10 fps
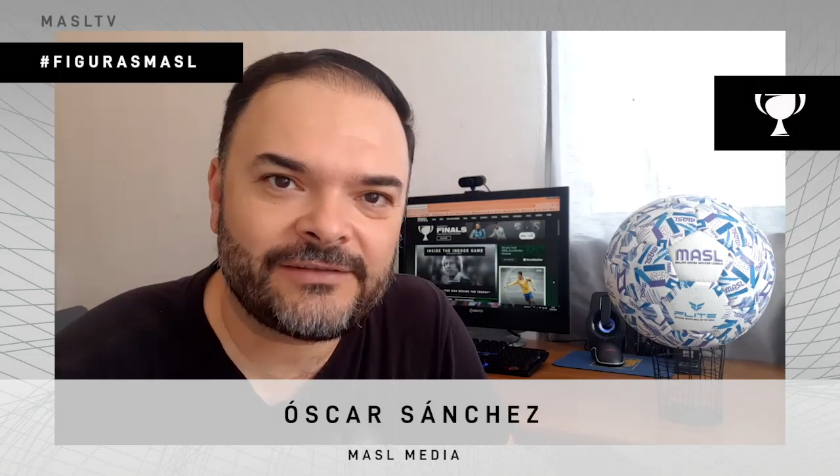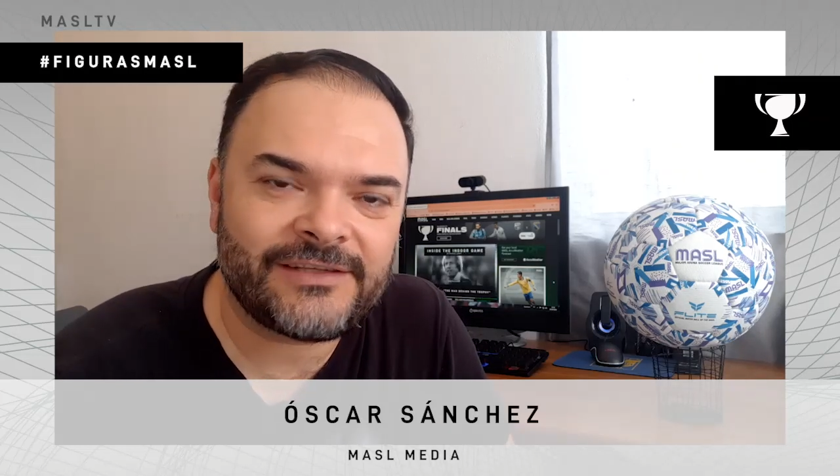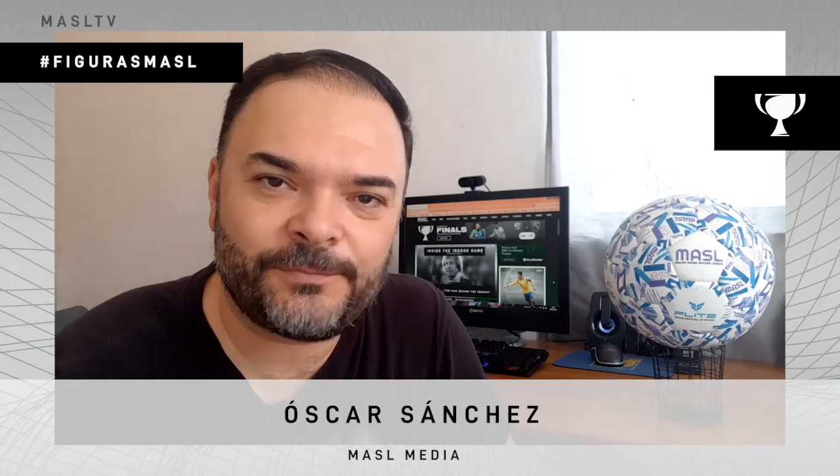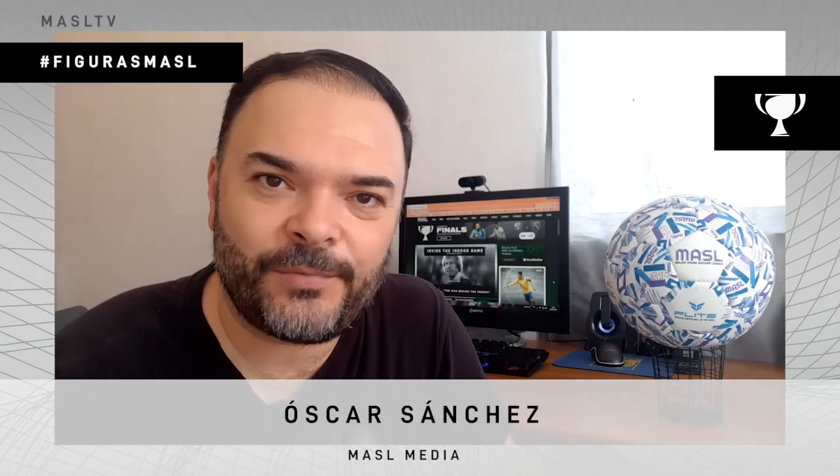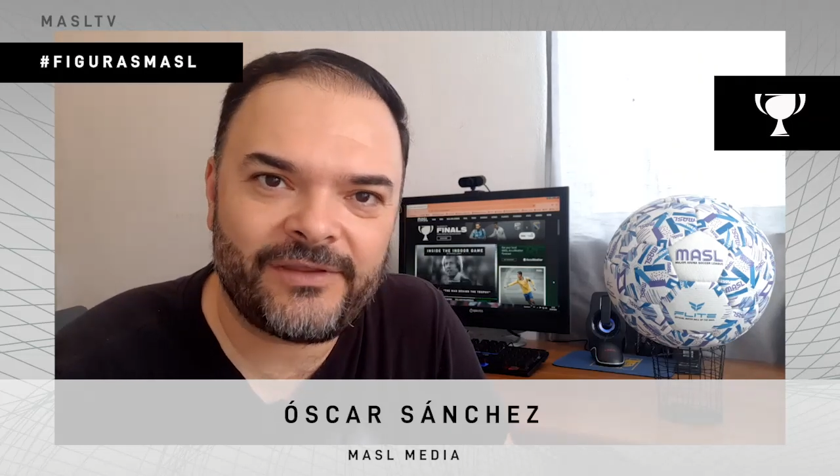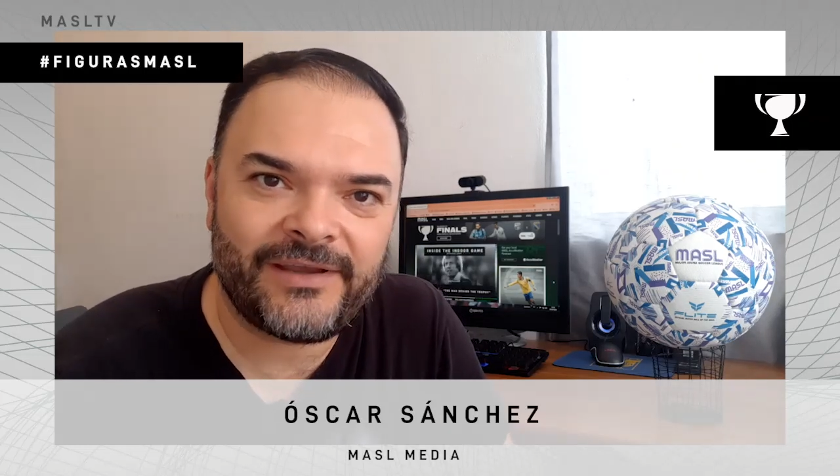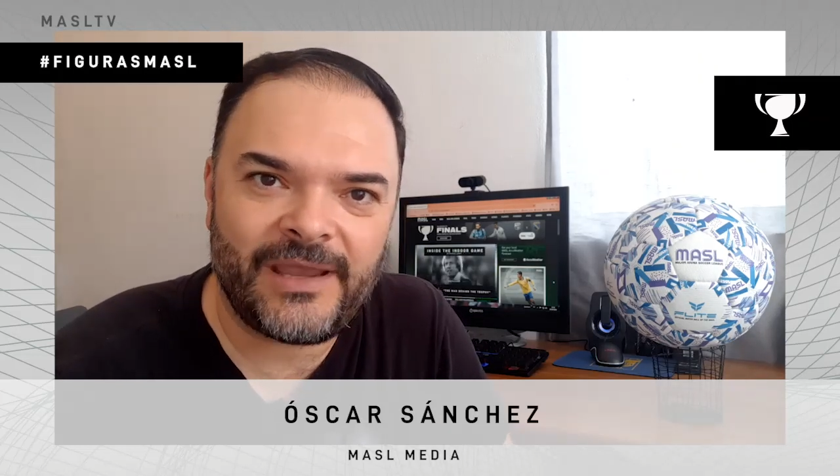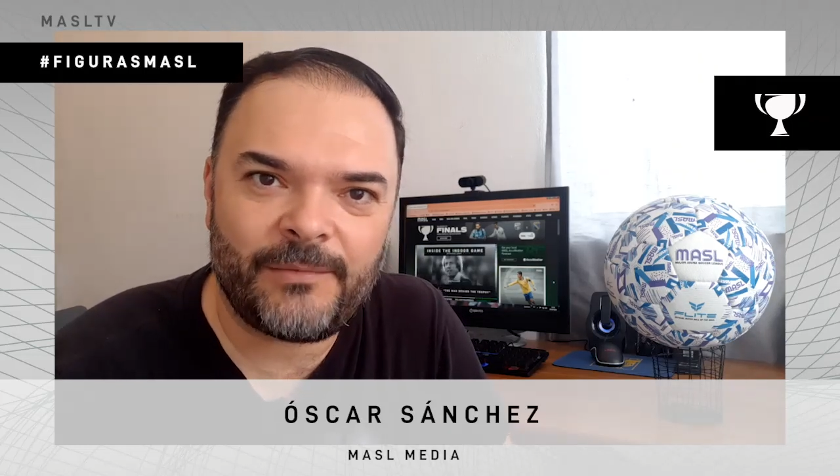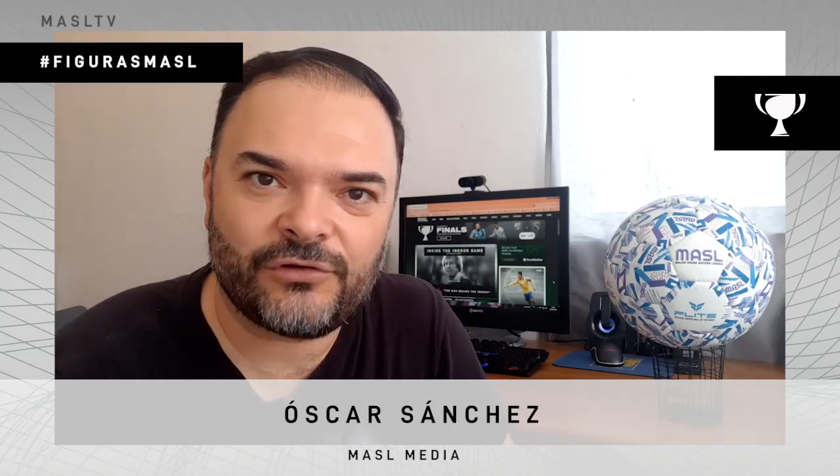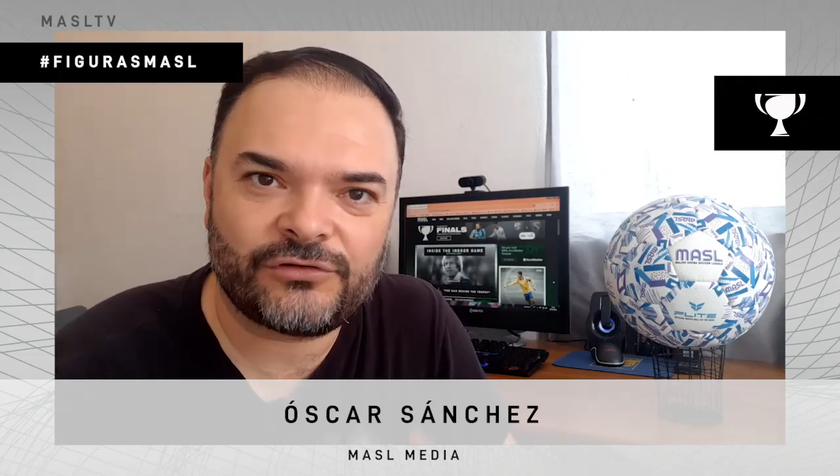después de
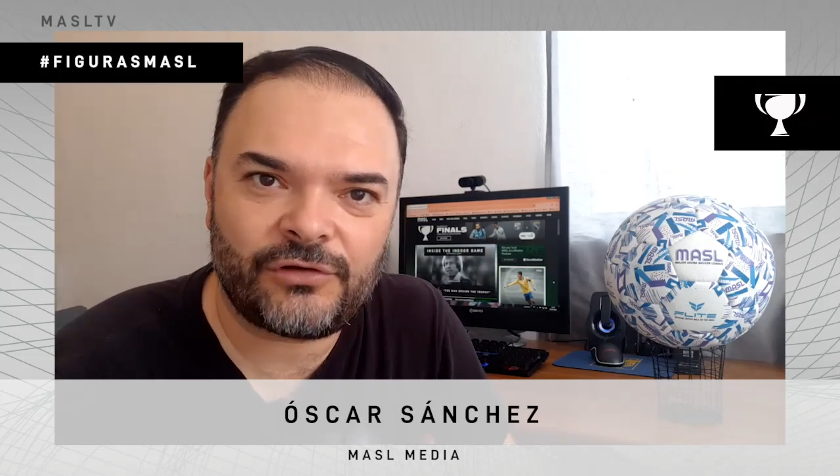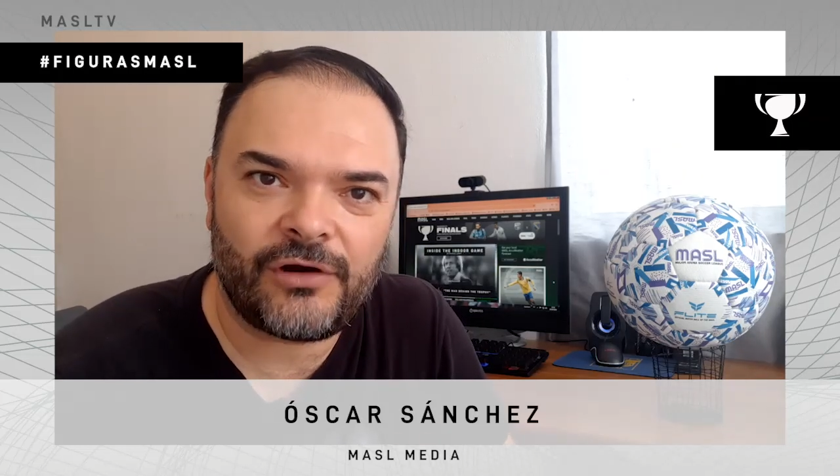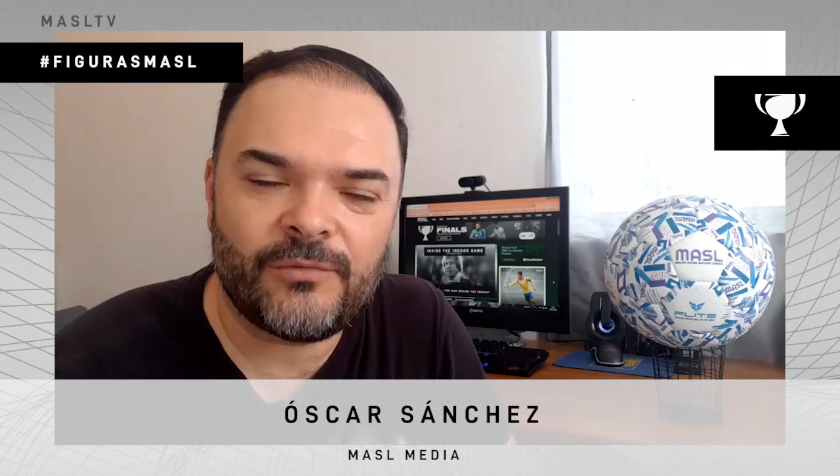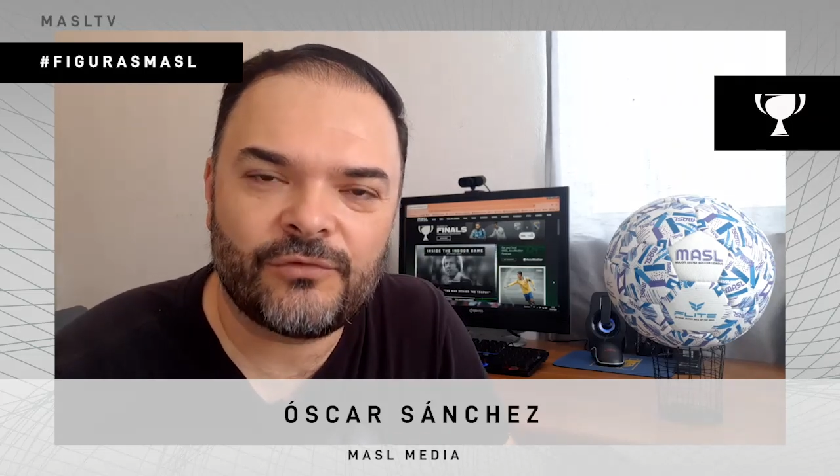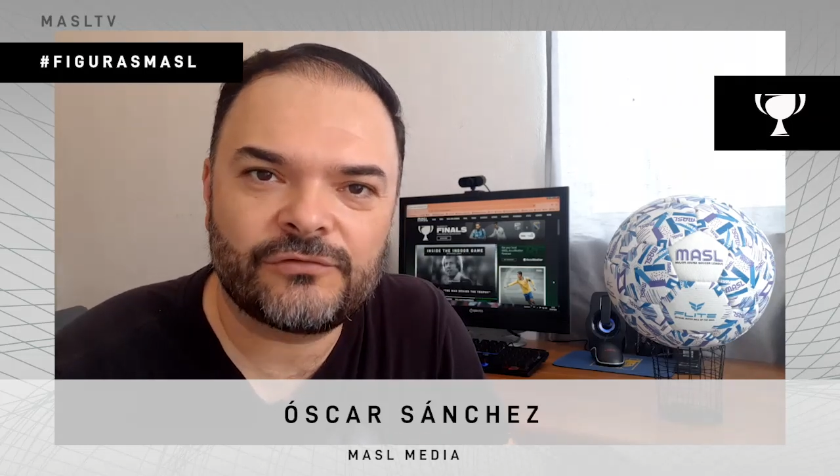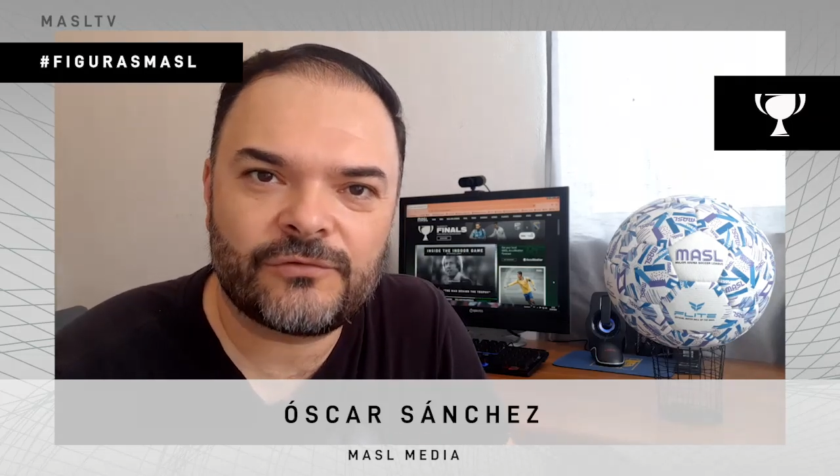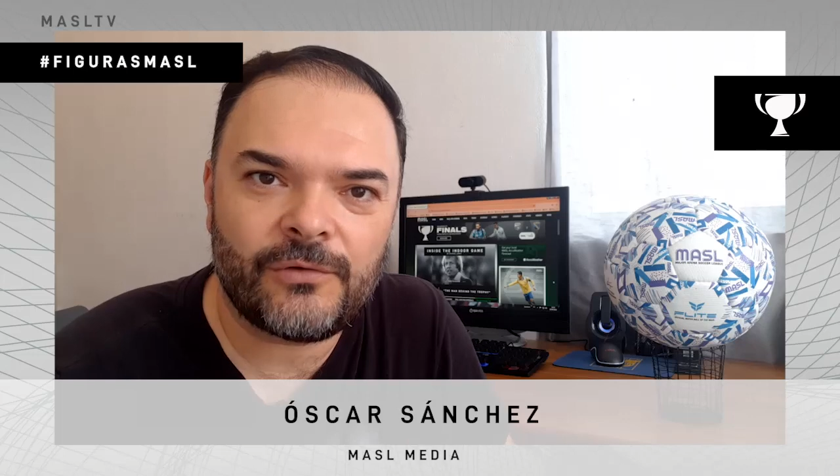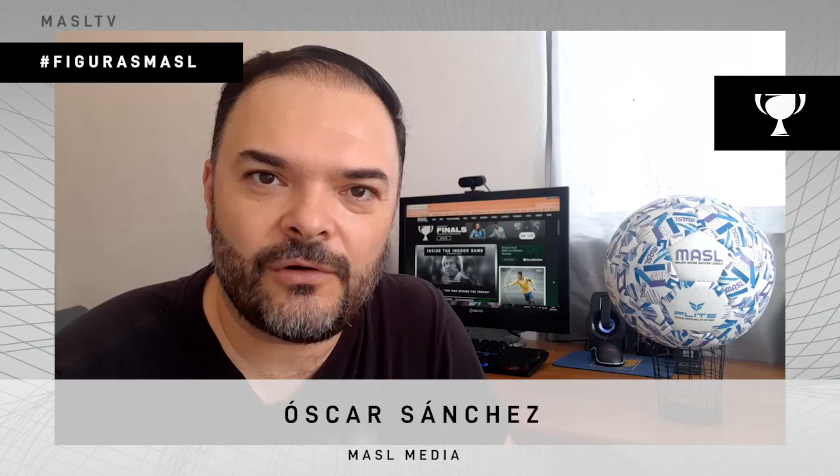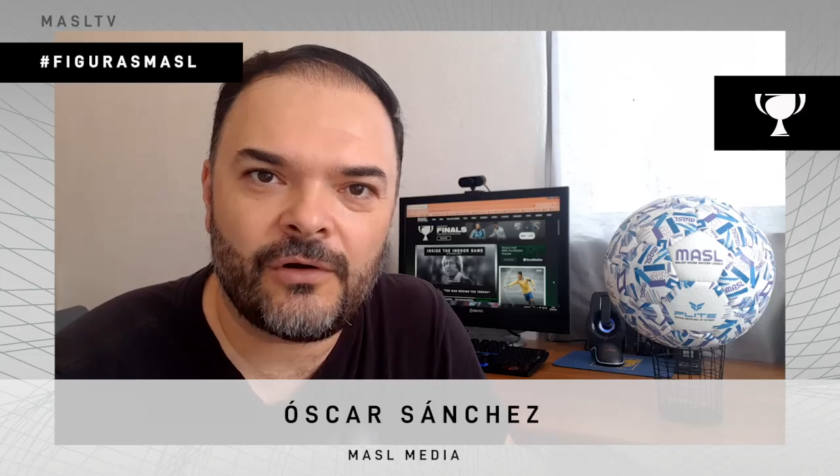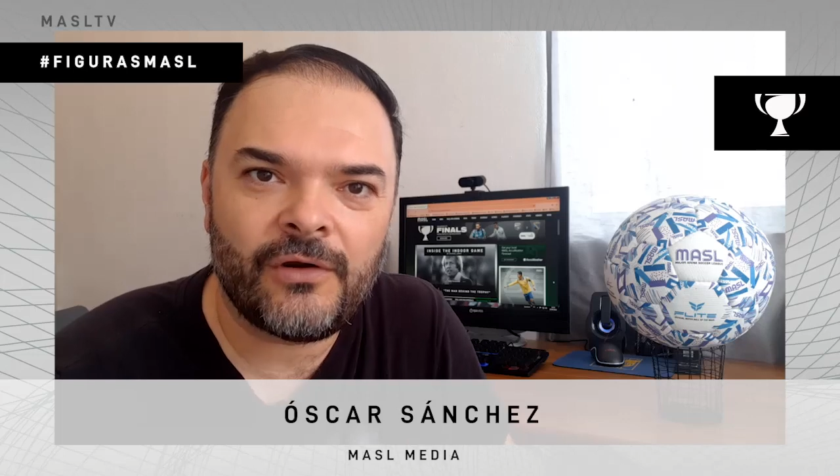que mostró el
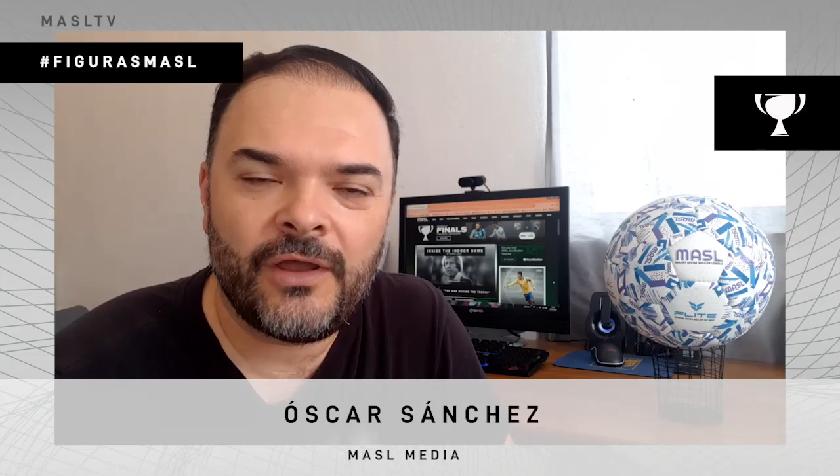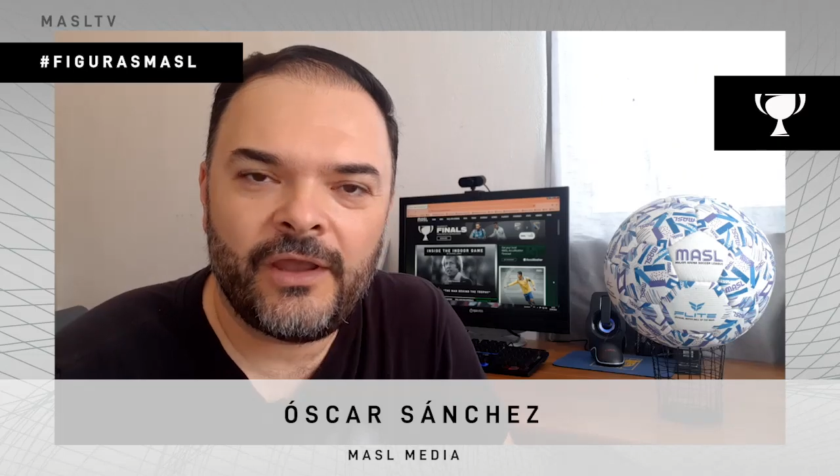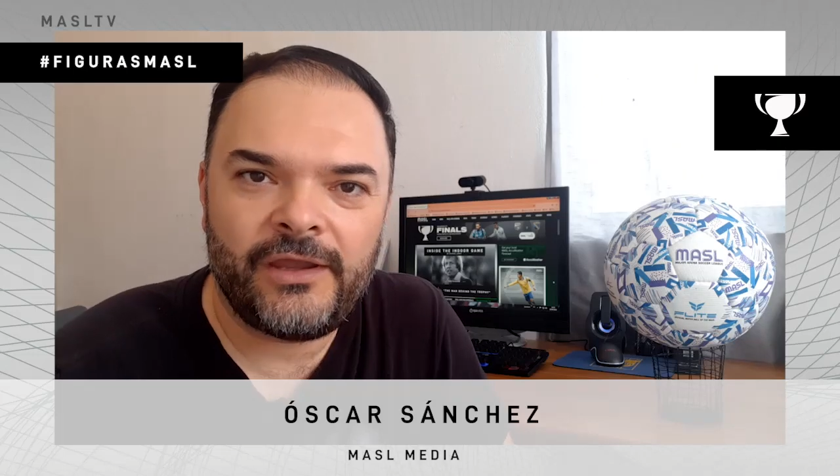músculo